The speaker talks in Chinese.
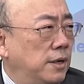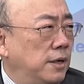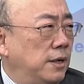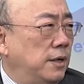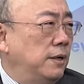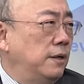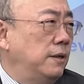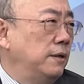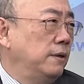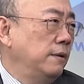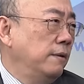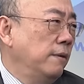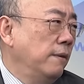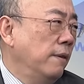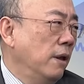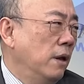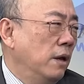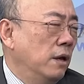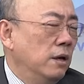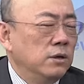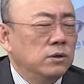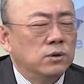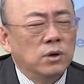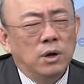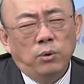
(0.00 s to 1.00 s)
是，
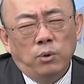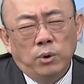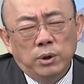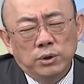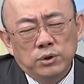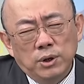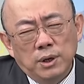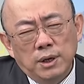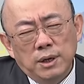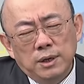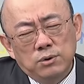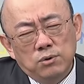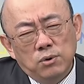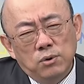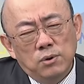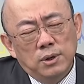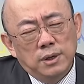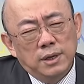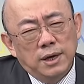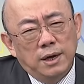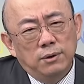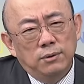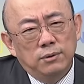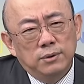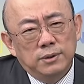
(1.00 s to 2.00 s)
所以我觉得中国
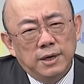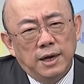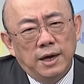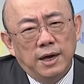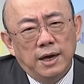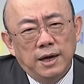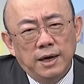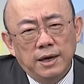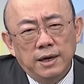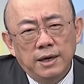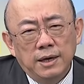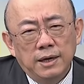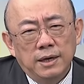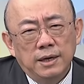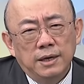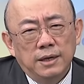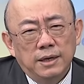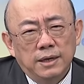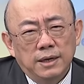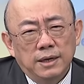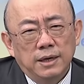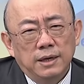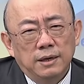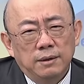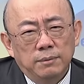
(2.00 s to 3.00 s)
大陆在
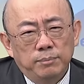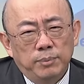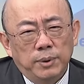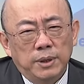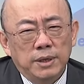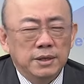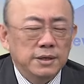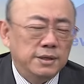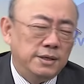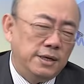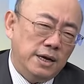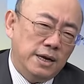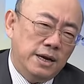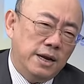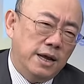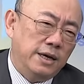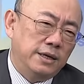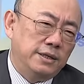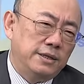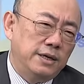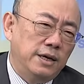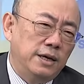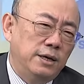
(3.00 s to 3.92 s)
不忍耐这